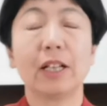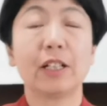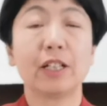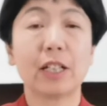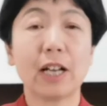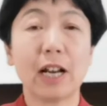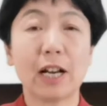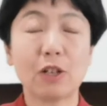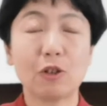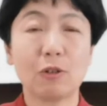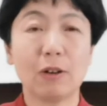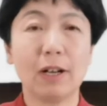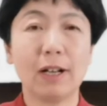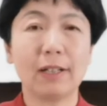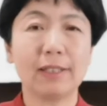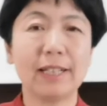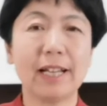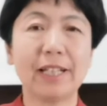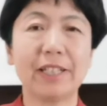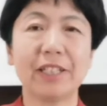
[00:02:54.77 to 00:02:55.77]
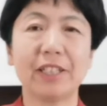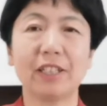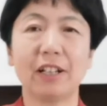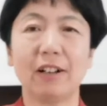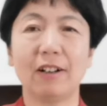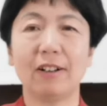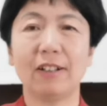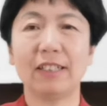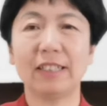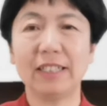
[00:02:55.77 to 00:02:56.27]
站桩练习
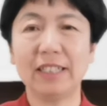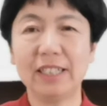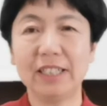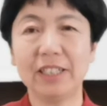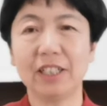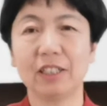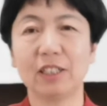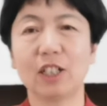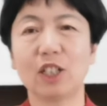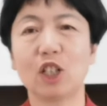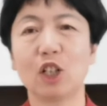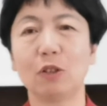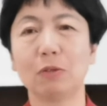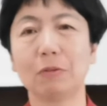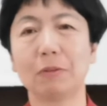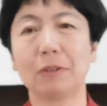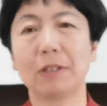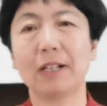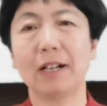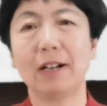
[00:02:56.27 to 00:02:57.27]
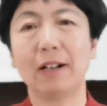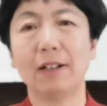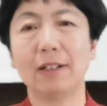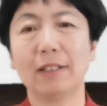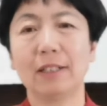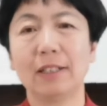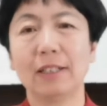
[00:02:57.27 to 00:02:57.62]
到一定的程度上，